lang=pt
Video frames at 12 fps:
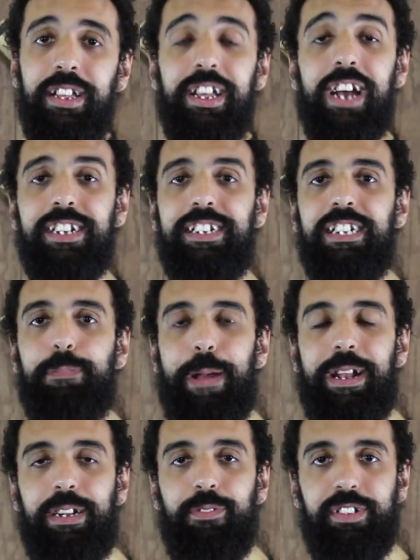E a gente
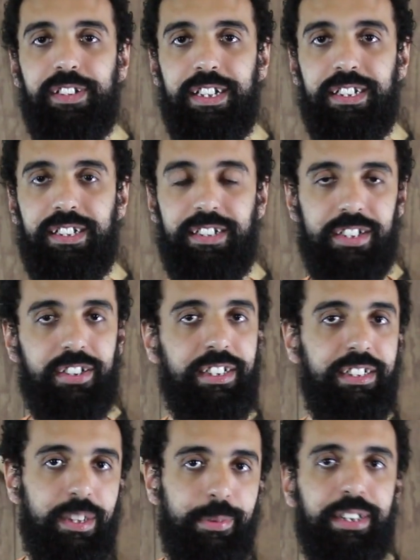espera que vocês estejam aqui
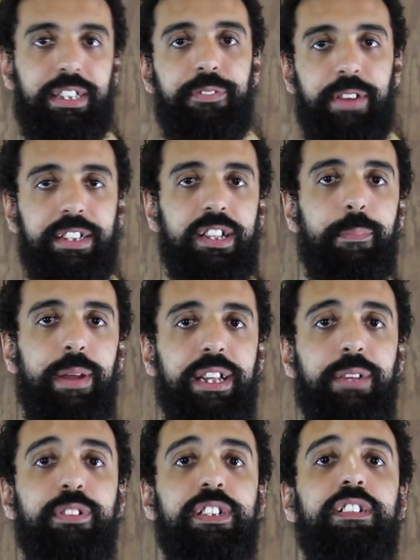semana que vem também,
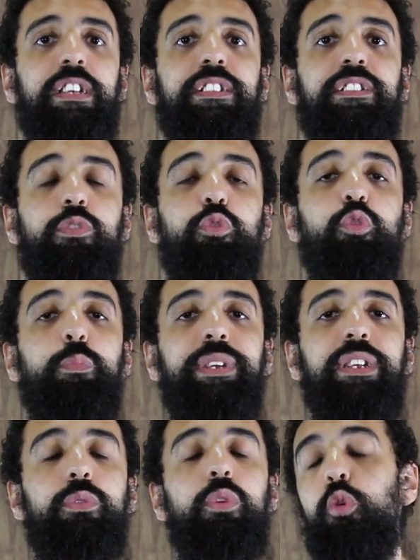que vocês assistam assistam no
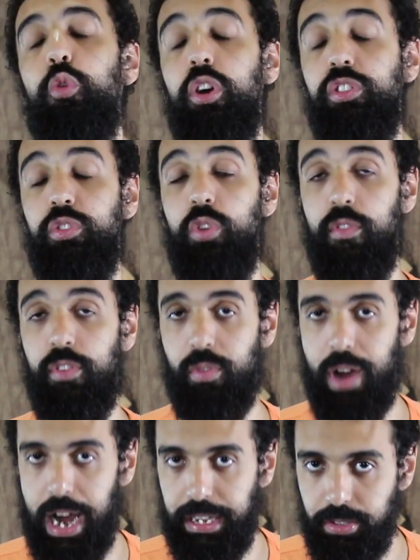domingo o nosso novo
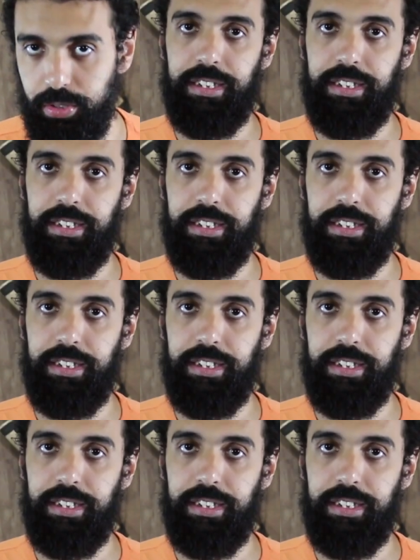quadro.